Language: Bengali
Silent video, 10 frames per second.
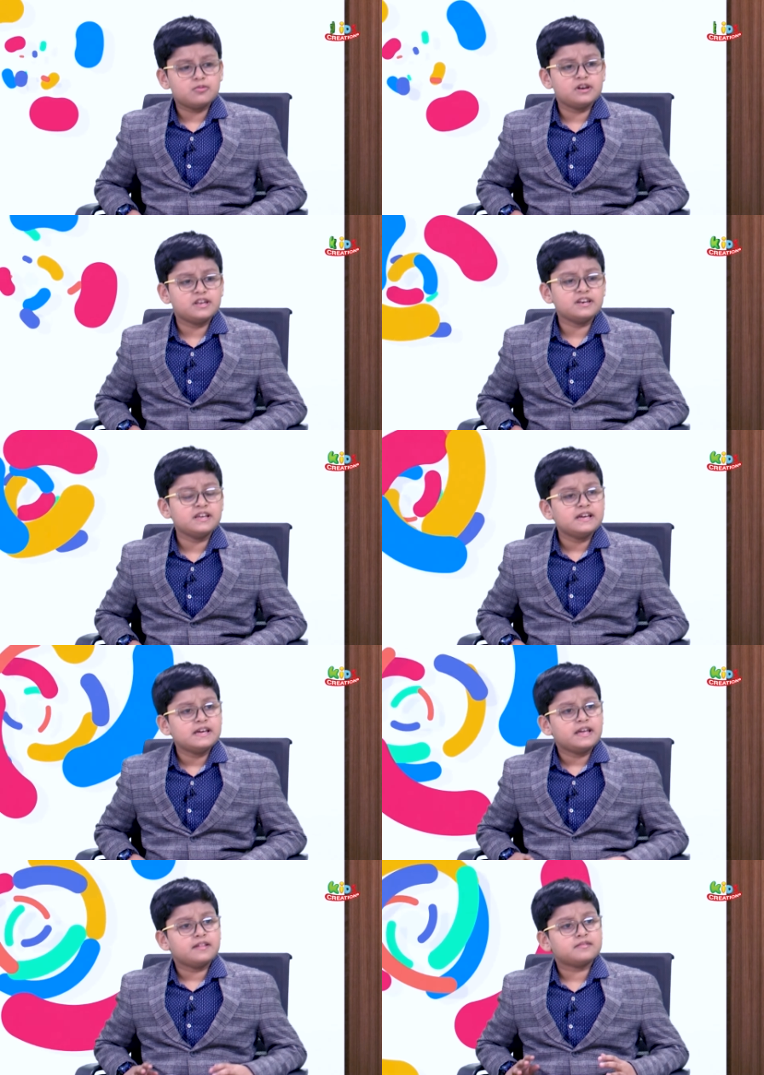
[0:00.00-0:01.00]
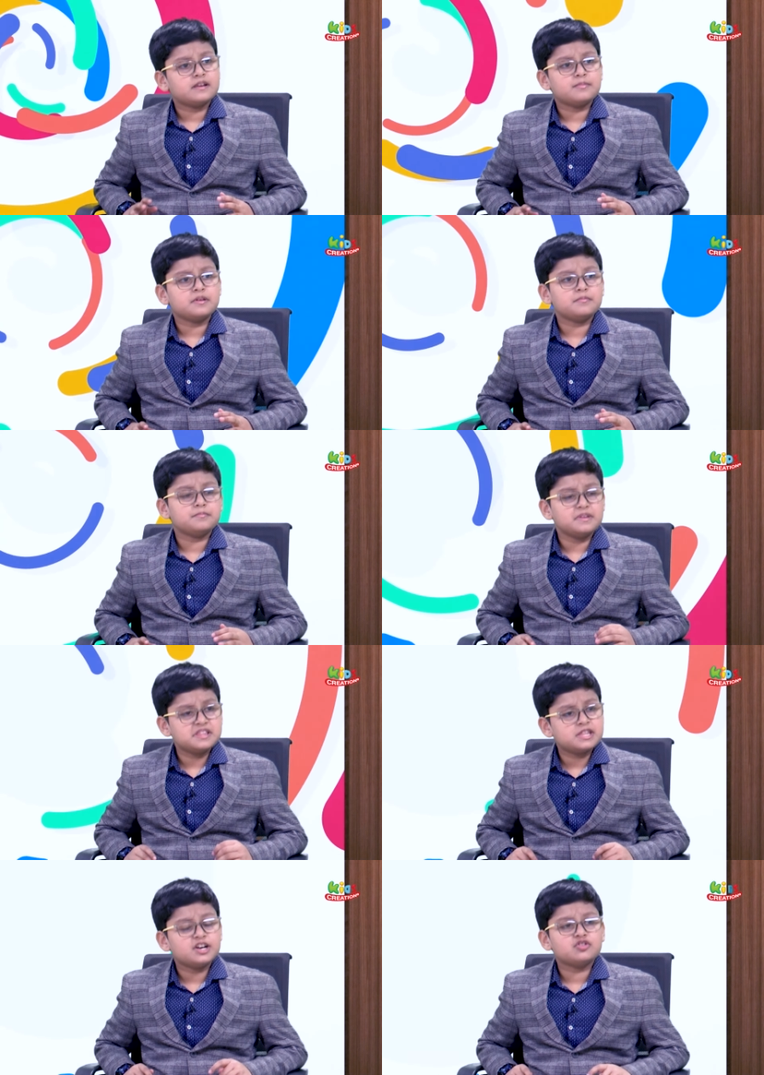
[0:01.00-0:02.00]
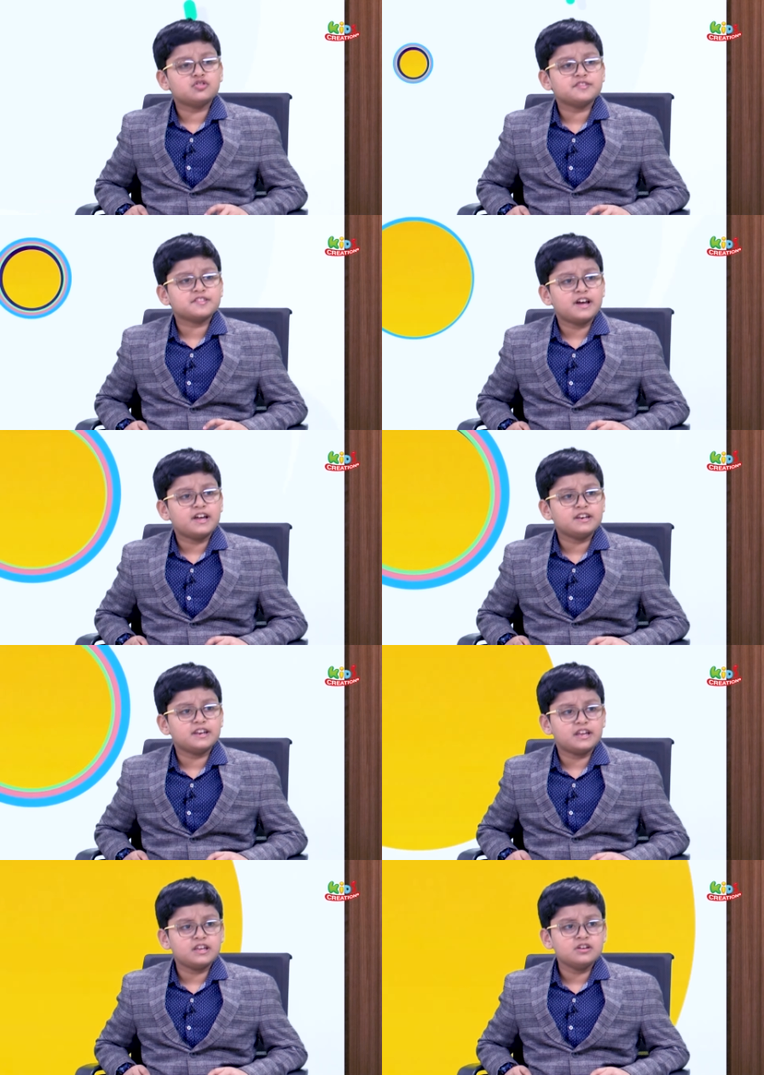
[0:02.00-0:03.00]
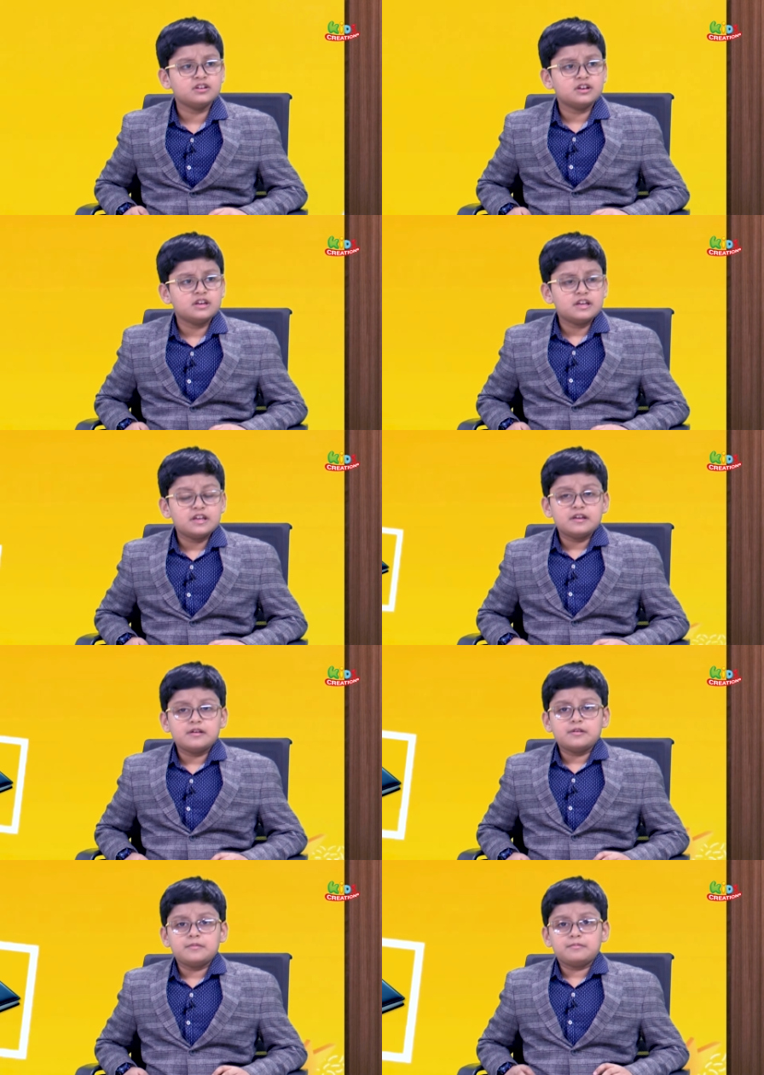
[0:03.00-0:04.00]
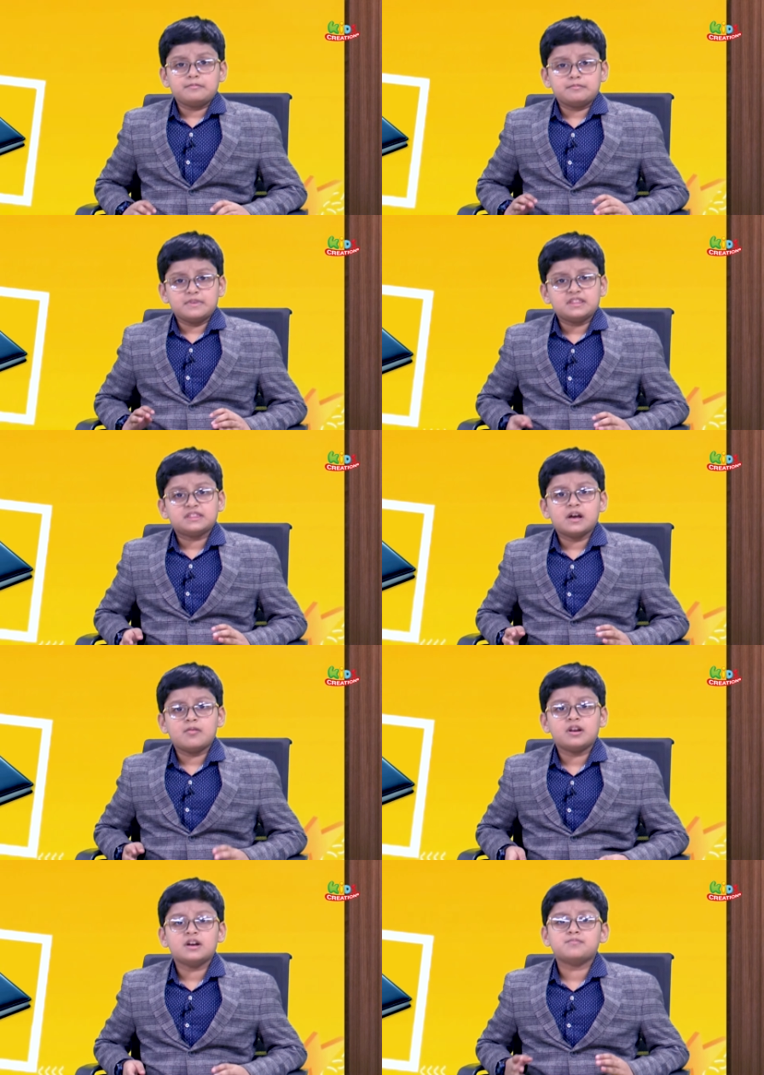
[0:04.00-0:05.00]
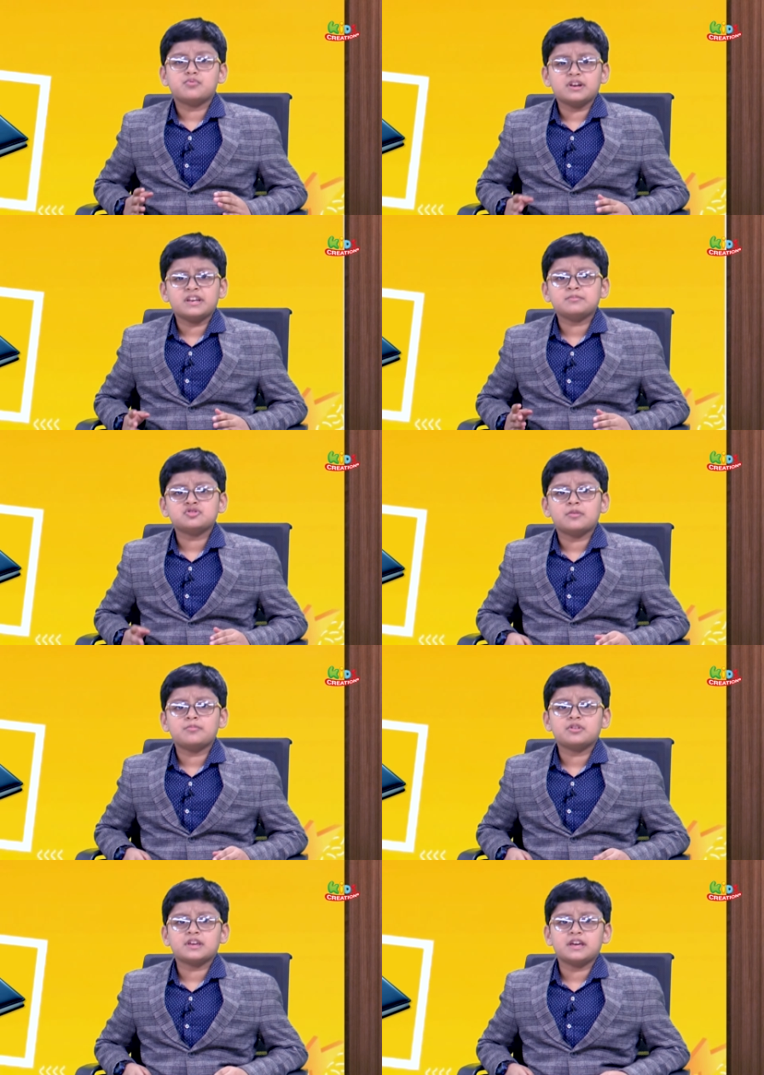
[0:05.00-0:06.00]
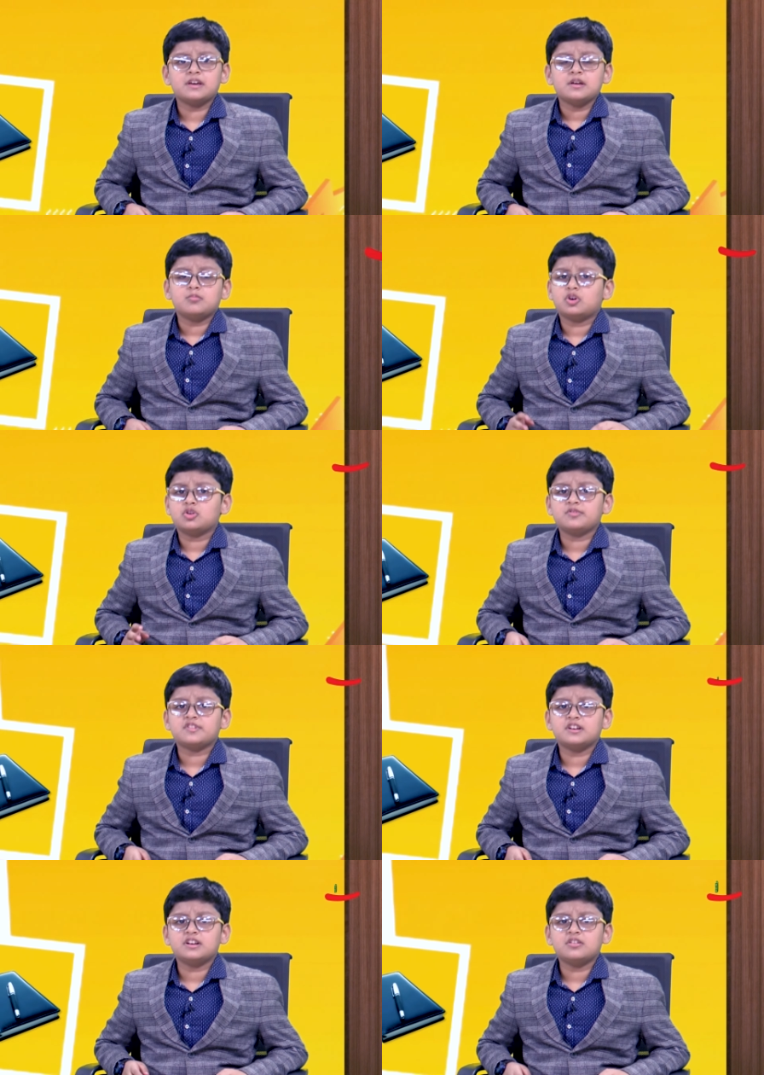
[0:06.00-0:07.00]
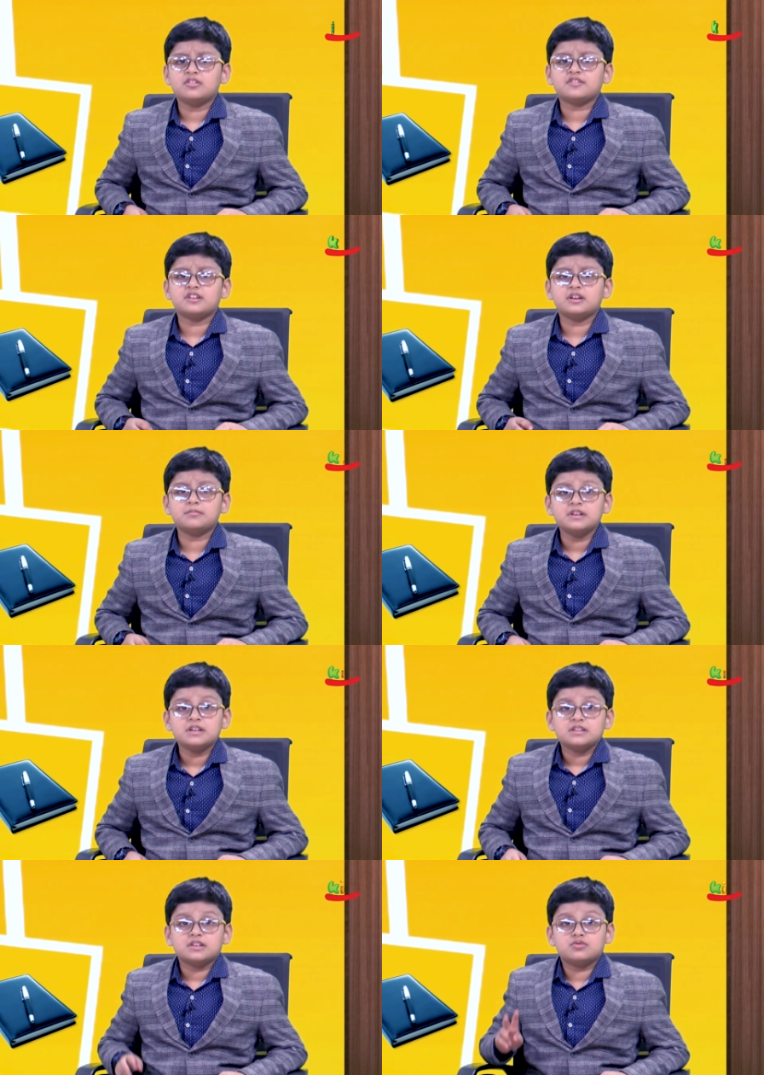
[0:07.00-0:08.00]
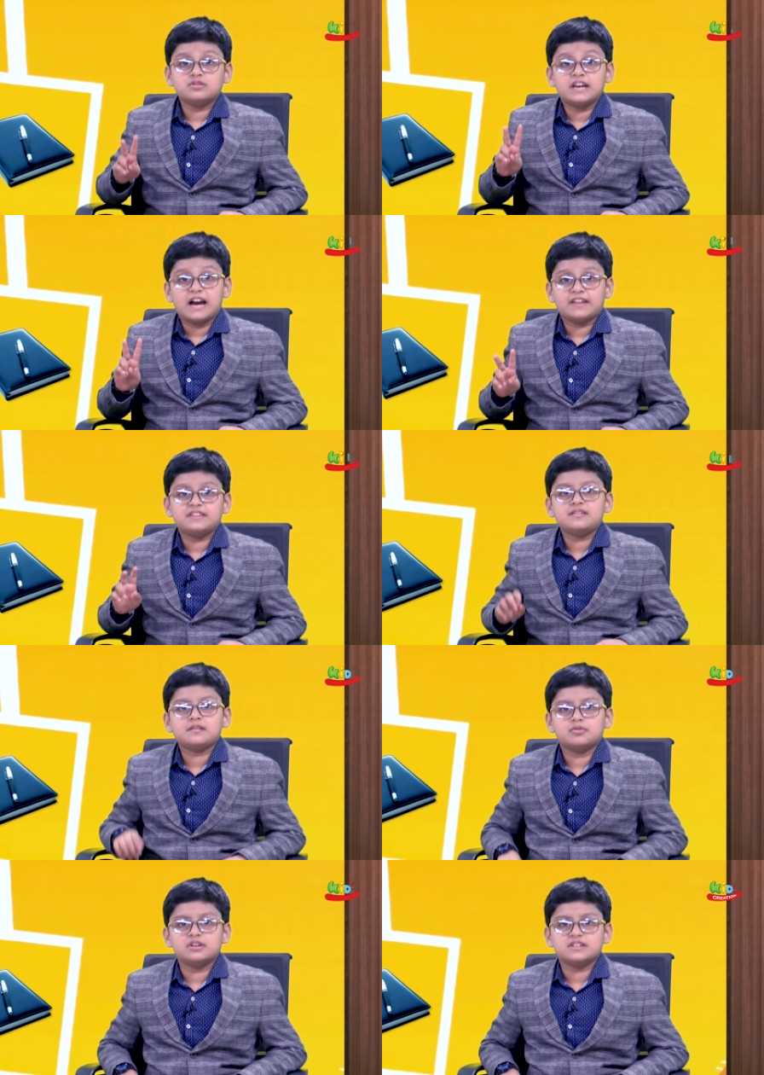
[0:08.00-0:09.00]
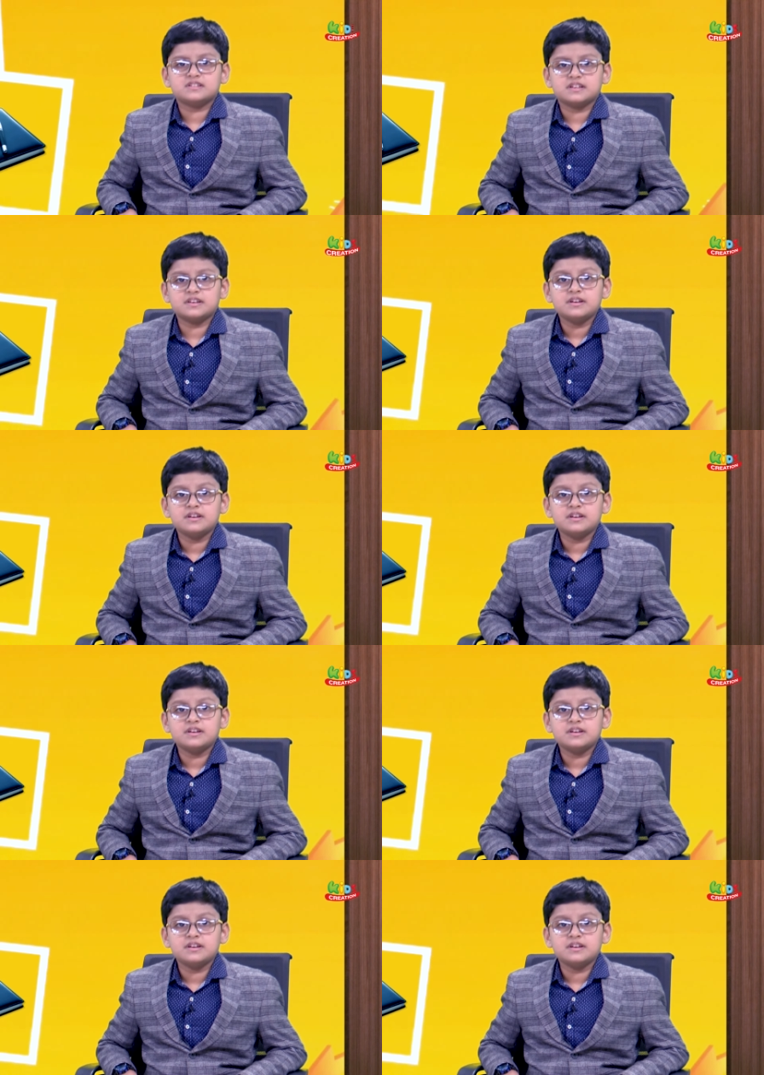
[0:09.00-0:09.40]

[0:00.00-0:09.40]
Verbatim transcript: বললেন ইসলামে মিথ্যার কোনো স্থান নেই মিথ্যা বলার পরিণাম সম্পর্কে মহানবী সাল্লাহ সাল্লাম তার দুটি হাদিসে বলেছেন